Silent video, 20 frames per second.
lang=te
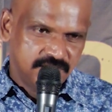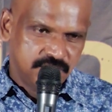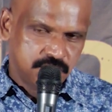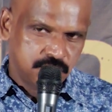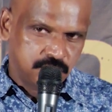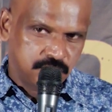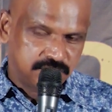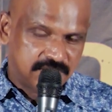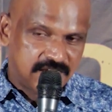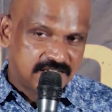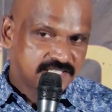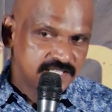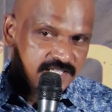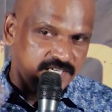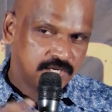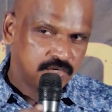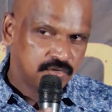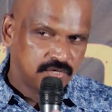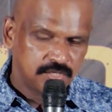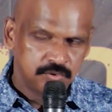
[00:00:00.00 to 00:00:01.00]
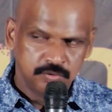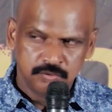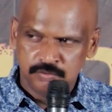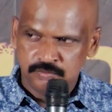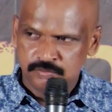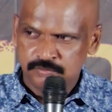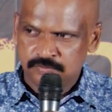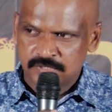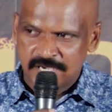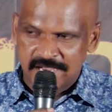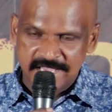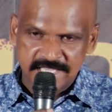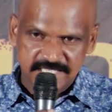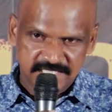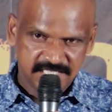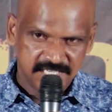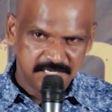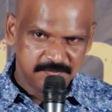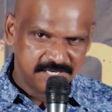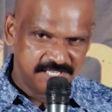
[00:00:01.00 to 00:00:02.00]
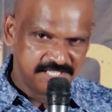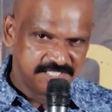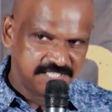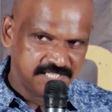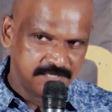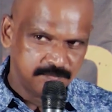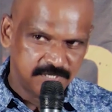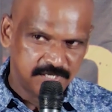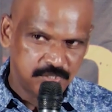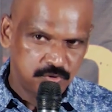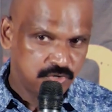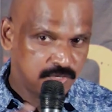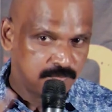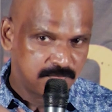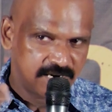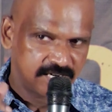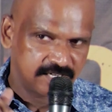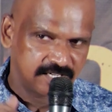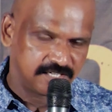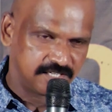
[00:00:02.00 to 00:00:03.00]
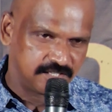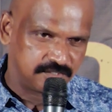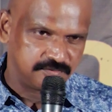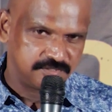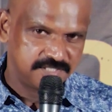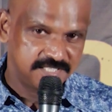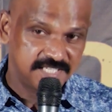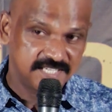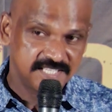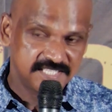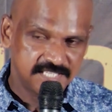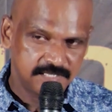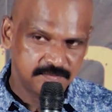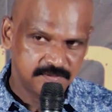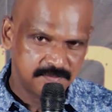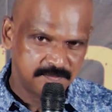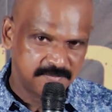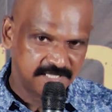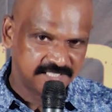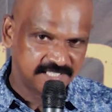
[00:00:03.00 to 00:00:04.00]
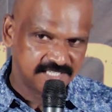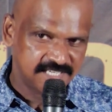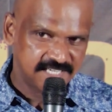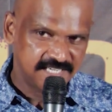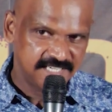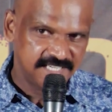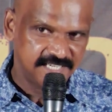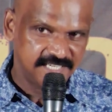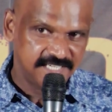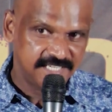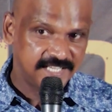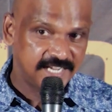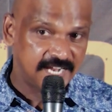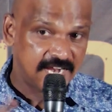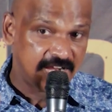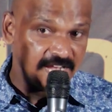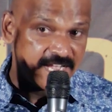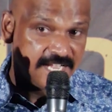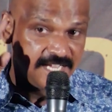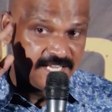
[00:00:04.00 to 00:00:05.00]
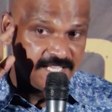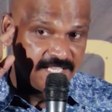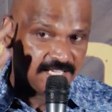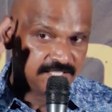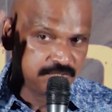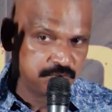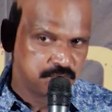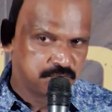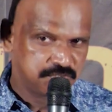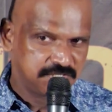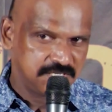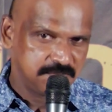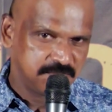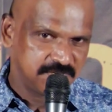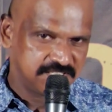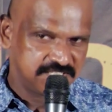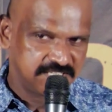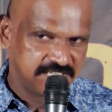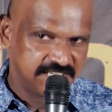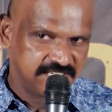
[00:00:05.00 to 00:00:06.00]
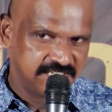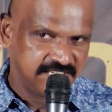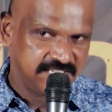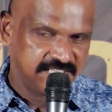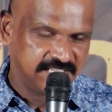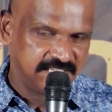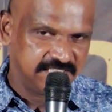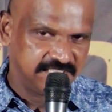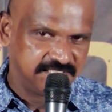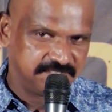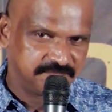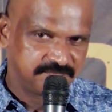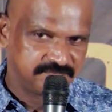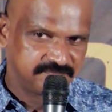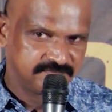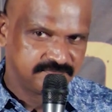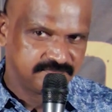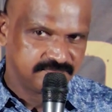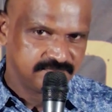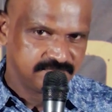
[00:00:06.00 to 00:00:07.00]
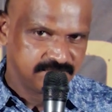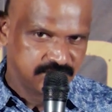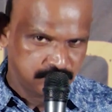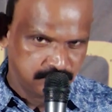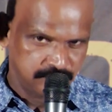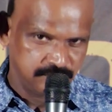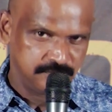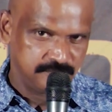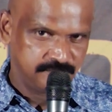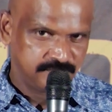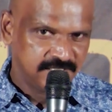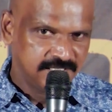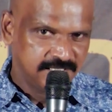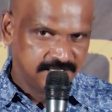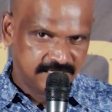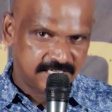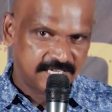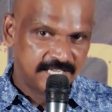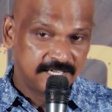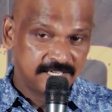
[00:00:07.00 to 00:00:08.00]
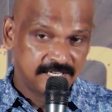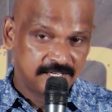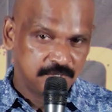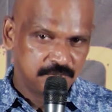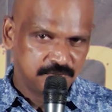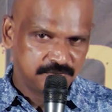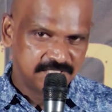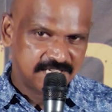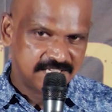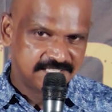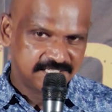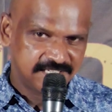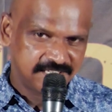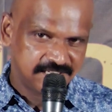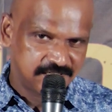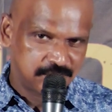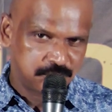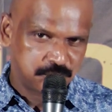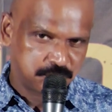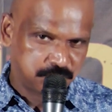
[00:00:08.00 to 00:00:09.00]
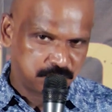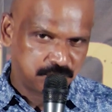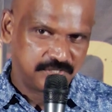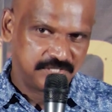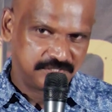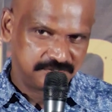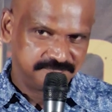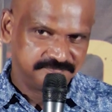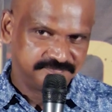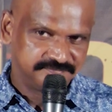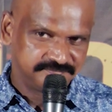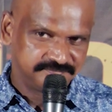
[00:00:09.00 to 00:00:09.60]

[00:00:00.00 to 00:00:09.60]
సో దాసరావు గారు ఐస్ క్రీమ్ అనే సినిమాలో ఒక మాట అన్నారు చిన్న సినిమా బతకాలి అంటే ఐడియాతో సినిమా చేయండి అని సో ట్రైలర్లో దాసరి గారు వస్తున్నారు